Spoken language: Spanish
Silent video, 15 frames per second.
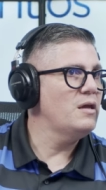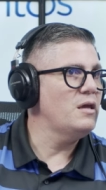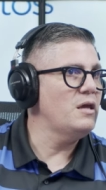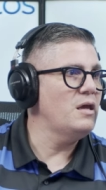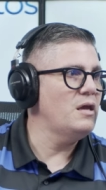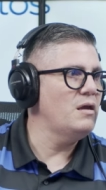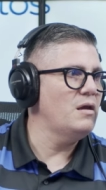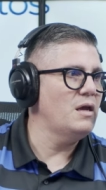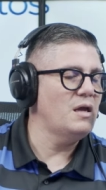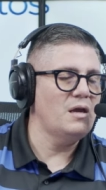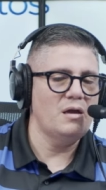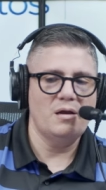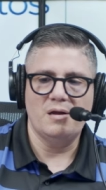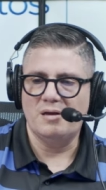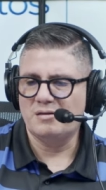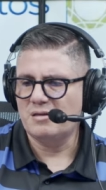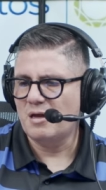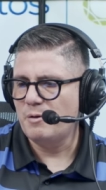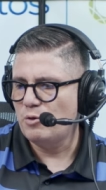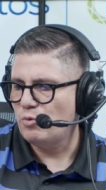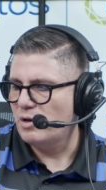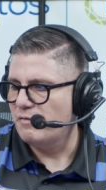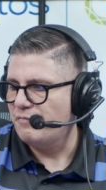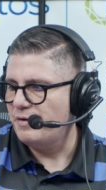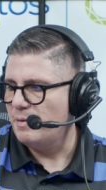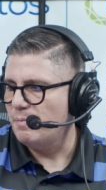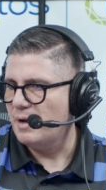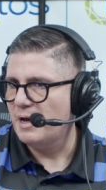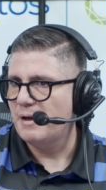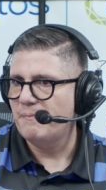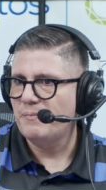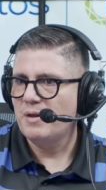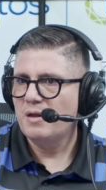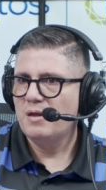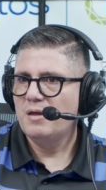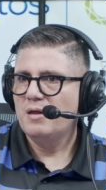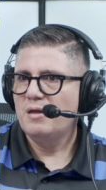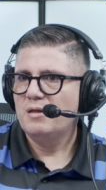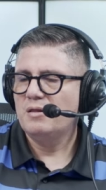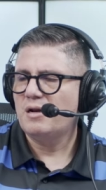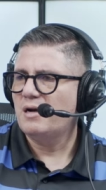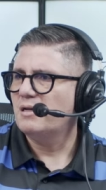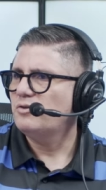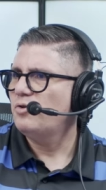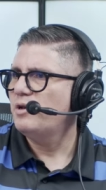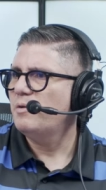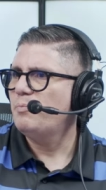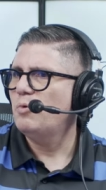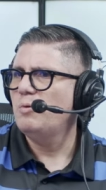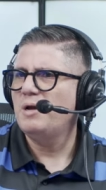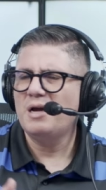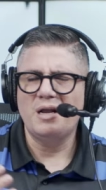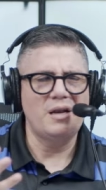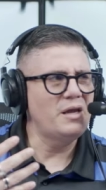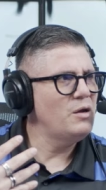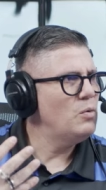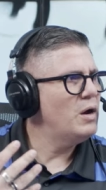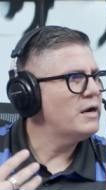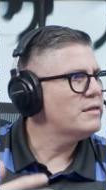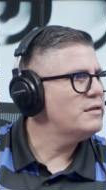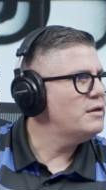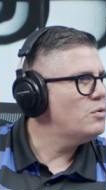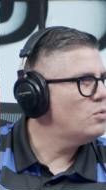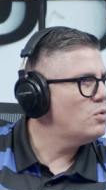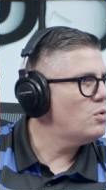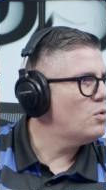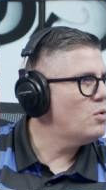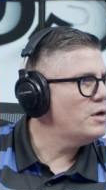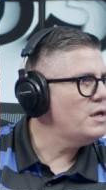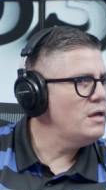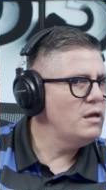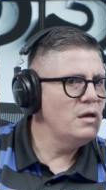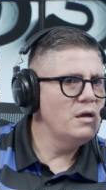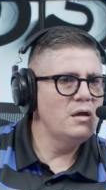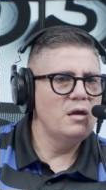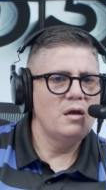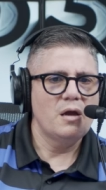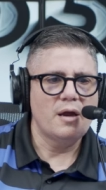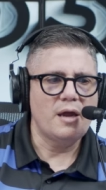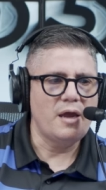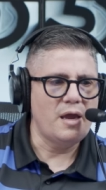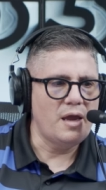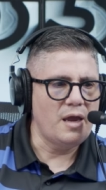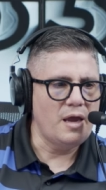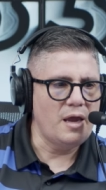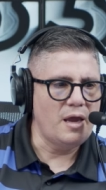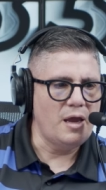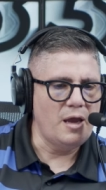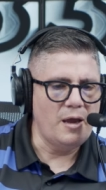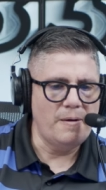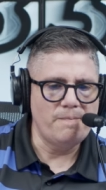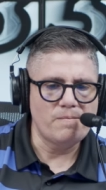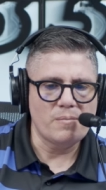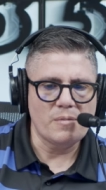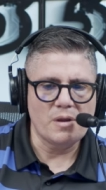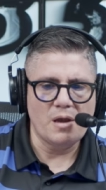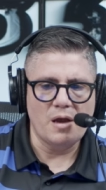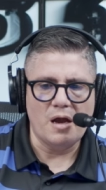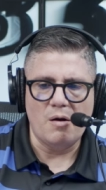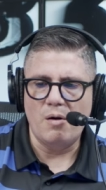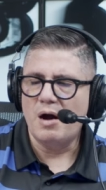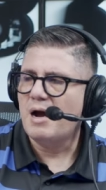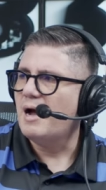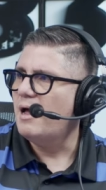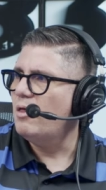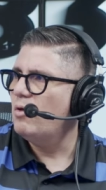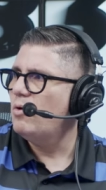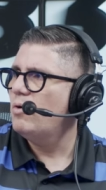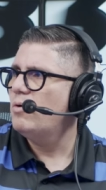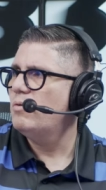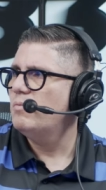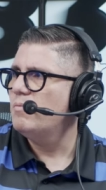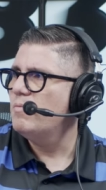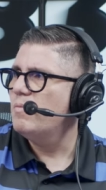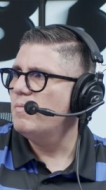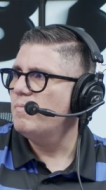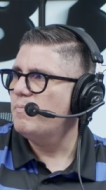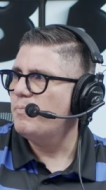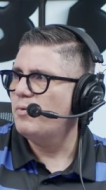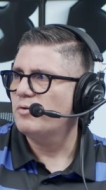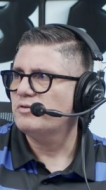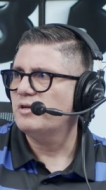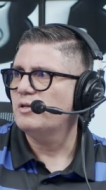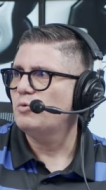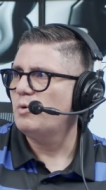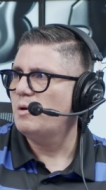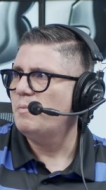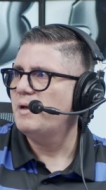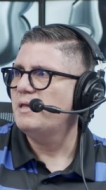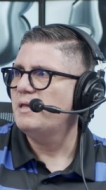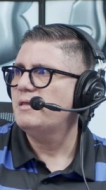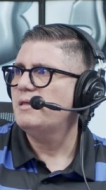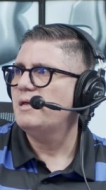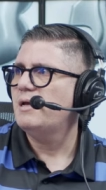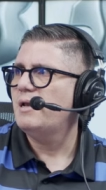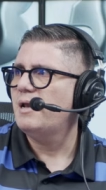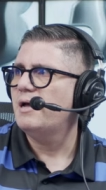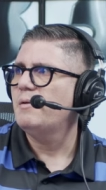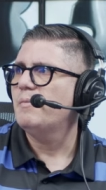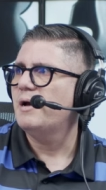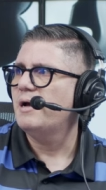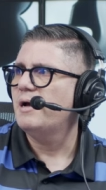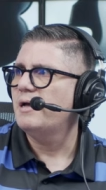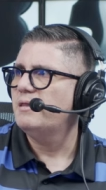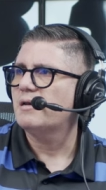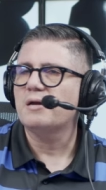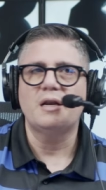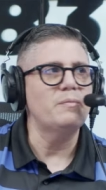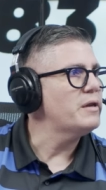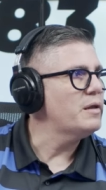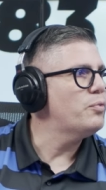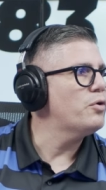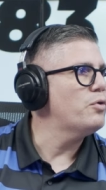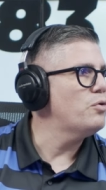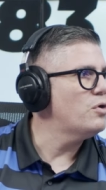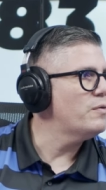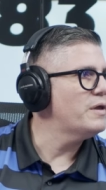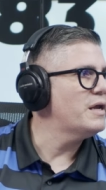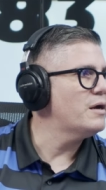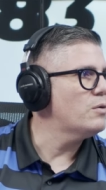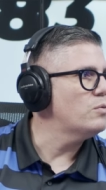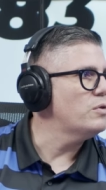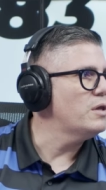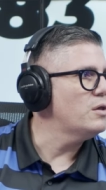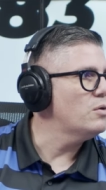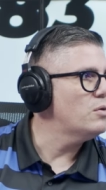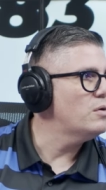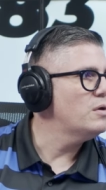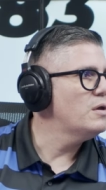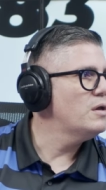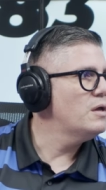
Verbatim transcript: Y eh, estaba viendo una firma de relaciones públicas, leí un artículo hoy que ha bajado porcentualmente la imagen del Real Madrid por no haber acudido